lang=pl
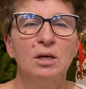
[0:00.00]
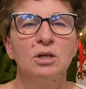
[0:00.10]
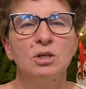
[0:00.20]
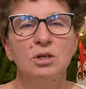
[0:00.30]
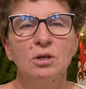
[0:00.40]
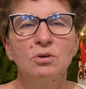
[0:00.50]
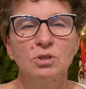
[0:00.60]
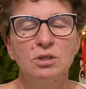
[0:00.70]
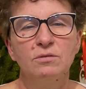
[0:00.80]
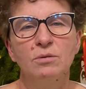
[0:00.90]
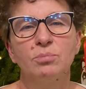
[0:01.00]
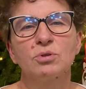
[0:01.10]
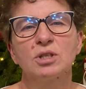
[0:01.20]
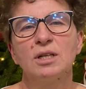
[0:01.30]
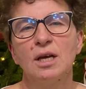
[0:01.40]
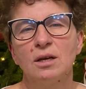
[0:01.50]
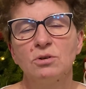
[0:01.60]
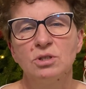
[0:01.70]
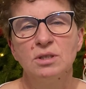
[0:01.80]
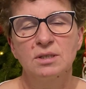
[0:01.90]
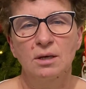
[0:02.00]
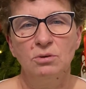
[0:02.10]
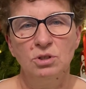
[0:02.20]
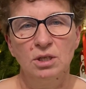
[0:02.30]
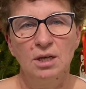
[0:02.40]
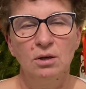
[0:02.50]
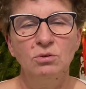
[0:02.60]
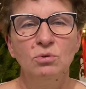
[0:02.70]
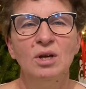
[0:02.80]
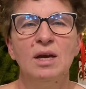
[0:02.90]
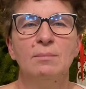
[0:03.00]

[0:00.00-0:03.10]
y, godziny wypuszczenia i godziny zakończenia lotu,